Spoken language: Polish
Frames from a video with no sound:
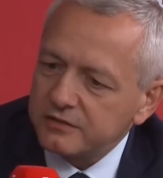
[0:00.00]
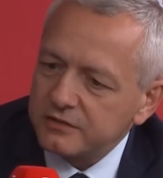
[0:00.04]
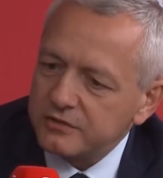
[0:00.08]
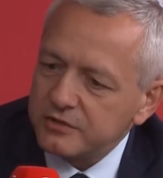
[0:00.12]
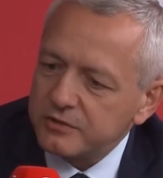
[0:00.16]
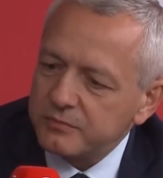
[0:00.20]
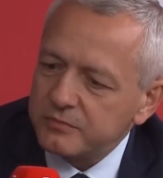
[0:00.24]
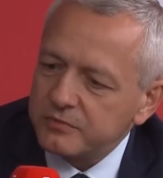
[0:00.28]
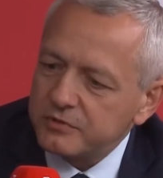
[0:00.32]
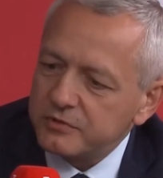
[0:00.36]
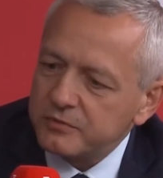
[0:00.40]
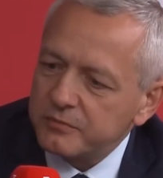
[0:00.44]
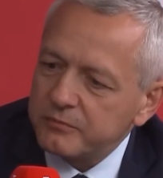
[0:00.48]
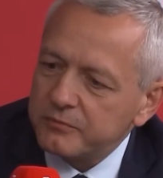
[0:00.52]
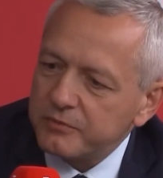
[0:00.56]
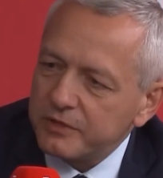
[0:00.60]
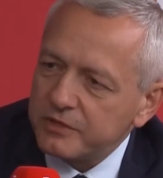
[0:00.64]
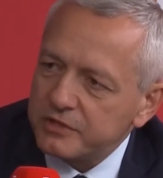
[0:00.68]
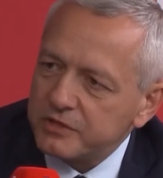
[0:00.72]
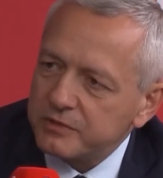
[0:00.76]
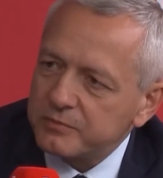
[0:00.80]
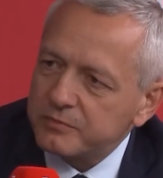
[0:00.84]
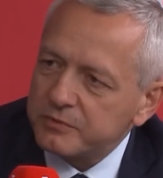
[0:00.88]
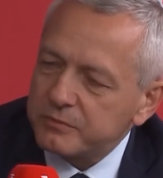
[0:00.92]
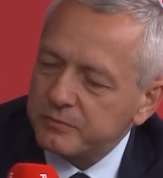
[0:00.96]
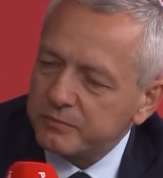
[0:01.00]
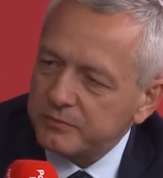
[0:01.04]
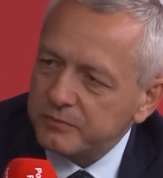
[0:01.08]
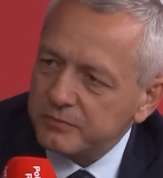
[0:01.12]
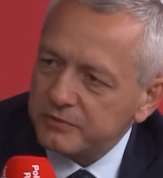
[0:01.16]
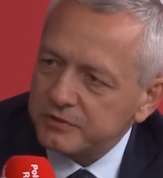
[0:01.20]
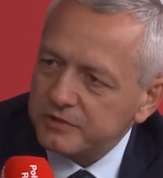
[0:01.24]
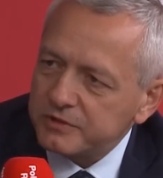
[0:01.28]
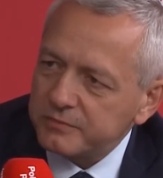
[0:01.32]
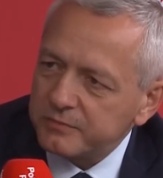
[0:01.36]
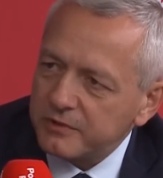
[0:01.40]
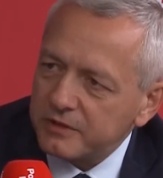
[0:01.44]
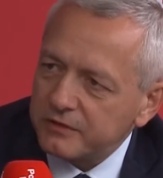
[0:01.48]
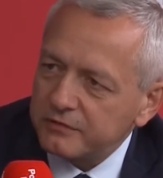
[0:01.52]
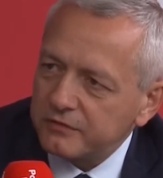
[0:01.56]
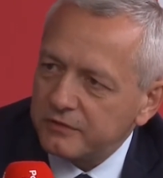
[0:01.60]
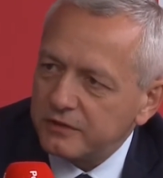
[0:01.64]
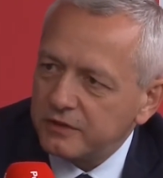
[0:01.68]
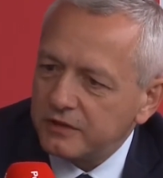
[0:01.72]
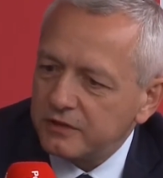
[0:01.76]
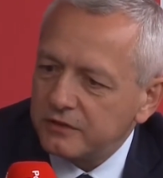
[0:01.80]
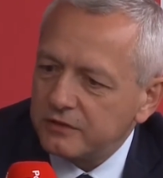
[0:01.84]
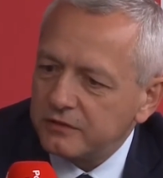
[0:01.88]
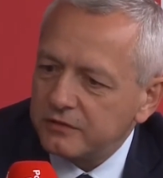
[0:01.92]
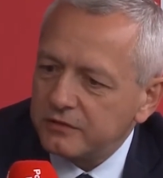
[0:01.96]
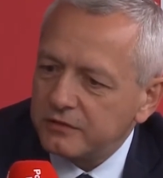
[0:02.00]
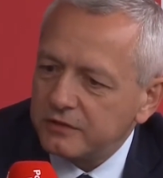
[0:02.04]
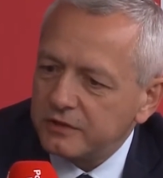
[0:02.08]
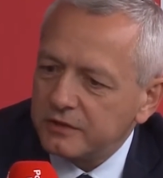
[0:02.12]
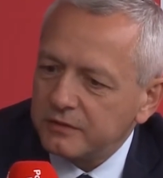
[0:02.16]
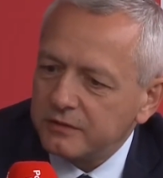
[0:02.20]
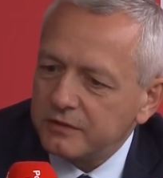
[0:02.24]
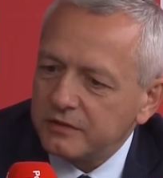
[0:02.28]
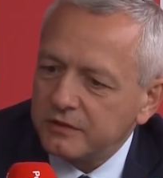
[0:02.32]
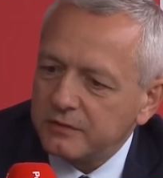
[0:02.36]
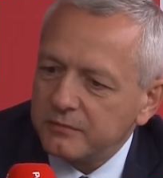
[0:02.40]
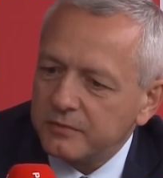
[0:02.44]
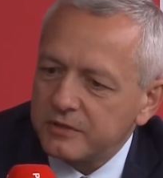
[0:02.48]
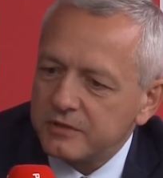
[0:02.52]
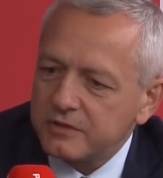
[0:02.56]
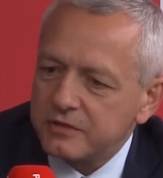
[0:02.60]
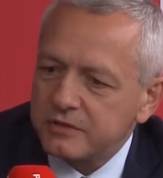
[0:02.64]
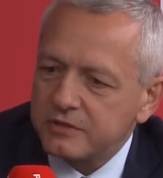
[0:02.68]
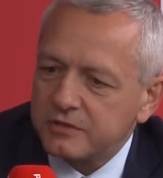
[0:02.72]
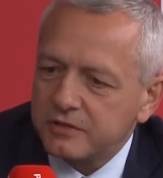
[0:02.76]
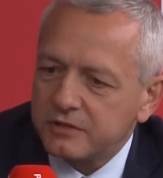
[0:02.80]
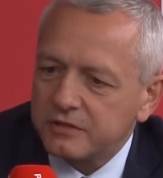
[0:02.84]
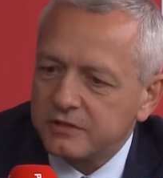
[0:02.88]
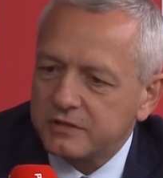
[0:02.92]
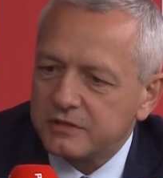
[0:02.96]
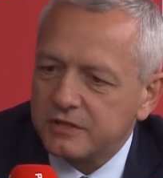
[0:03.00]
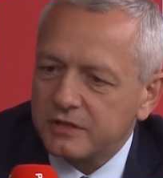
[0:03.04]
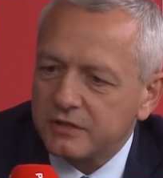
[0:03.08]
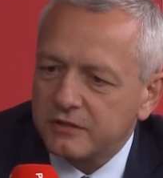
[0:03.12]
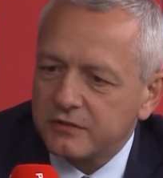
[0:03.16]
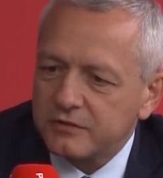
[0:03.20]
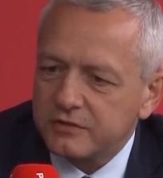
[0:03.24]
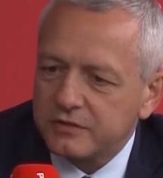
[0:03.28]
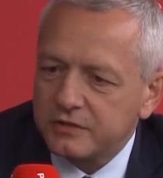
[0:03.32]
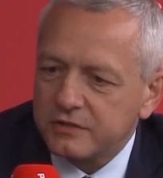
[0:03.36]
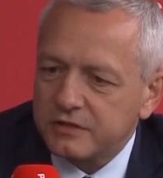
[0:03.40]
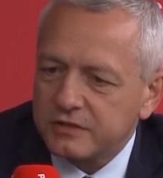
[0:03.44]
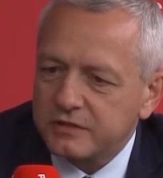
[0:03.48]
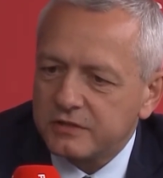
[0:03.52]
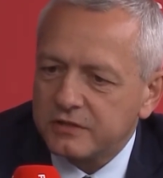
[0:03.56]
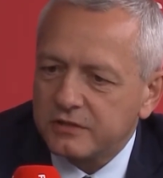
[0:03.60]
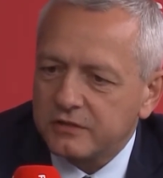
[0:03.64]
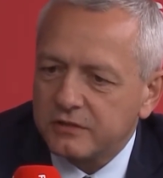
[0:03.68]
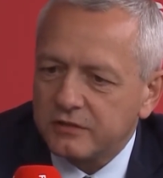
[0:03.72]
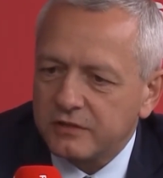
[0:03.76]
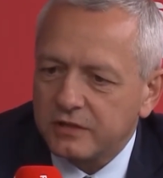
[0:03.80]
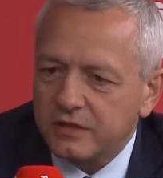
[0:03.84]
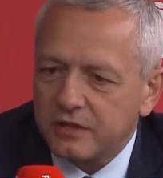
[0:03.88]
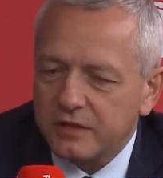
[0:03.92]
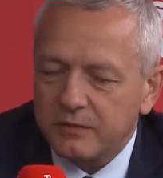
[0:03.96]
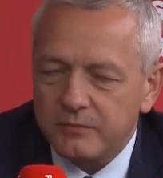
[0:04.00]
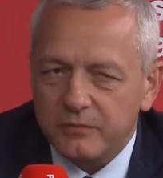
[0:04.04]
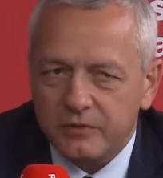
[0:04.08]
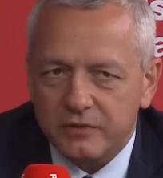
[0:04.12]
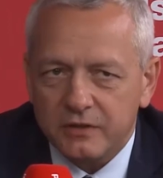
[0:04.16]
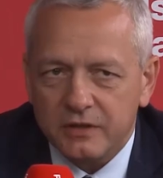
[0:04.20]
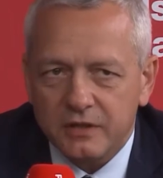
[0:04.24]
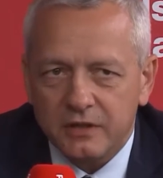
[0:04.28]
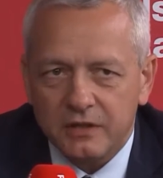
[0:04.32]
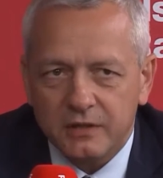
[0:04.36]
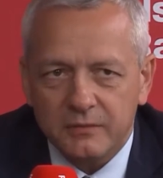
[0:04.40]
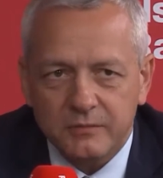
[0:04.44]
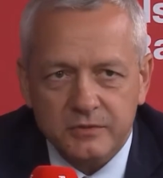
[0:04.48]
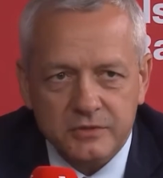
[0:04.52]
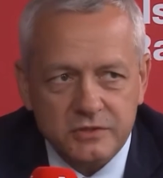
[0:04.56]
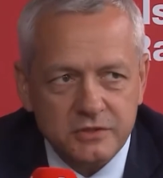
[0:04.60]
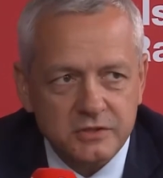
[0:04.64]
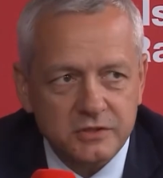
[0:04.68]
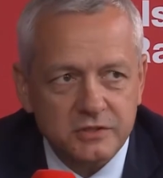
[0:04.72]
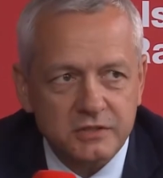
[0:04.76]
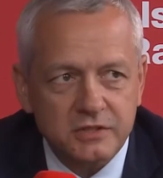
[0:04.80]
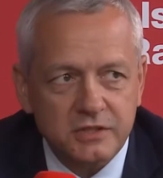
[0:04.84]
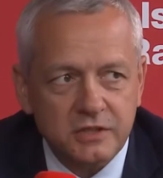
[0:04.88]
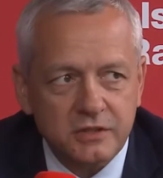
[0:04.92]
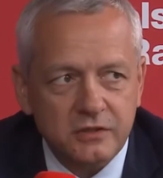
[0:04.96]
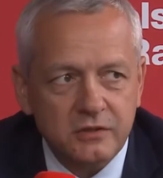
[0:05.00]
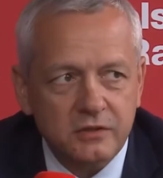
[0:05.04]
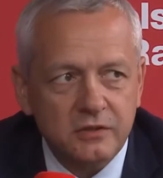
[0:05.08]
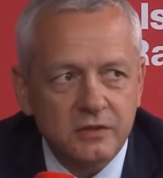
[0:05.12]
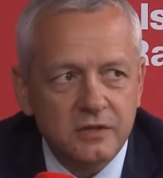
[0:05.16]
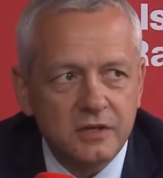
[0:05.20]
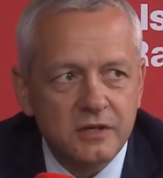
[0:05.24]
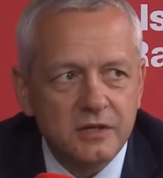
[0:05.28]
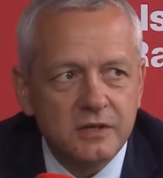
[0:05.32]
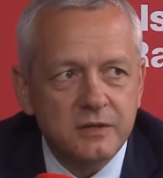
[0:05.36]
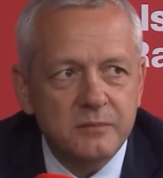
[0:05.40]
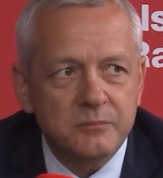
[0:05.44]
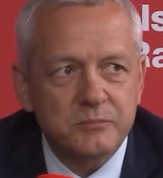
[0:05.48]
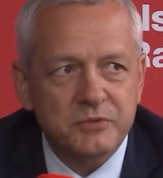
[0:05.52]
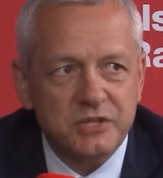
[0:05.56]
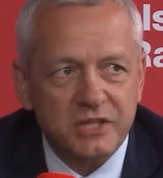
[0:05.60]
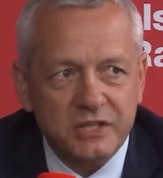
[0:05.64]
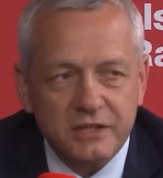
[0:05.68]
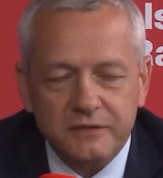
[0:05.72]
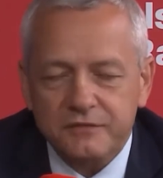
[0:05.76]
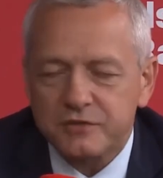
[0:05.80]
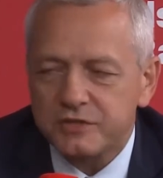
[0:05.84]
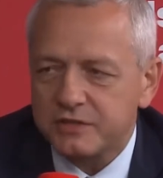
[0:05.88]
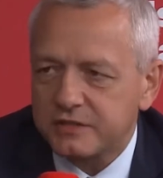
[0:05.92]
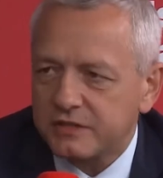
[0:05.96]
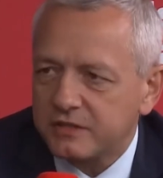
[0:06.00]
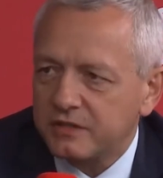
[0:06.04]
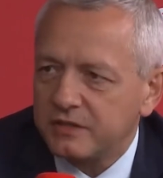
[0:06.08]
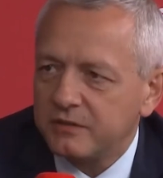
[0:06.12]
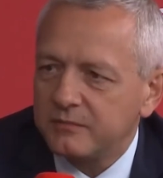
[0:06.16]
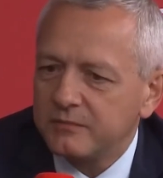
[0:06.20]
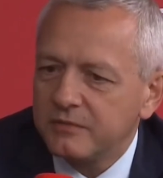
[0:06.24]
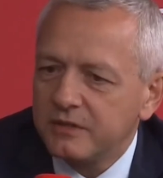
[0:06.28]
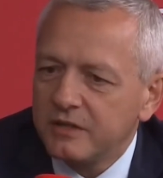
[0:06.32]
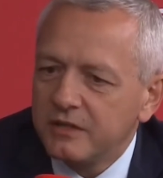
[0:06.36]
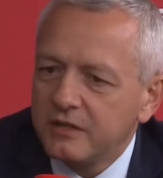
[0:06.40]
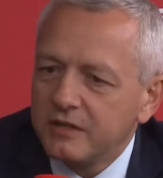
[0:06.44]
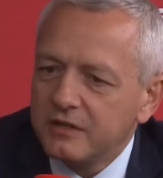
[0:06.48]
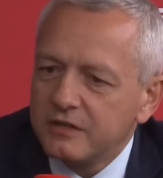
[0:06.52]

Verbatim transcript: to, że możemy płacić przy pomocy smartfona, no to nie, nie bierze się z tego, że jest tylko taka moda, ale bierze się z tego przede wszystkim,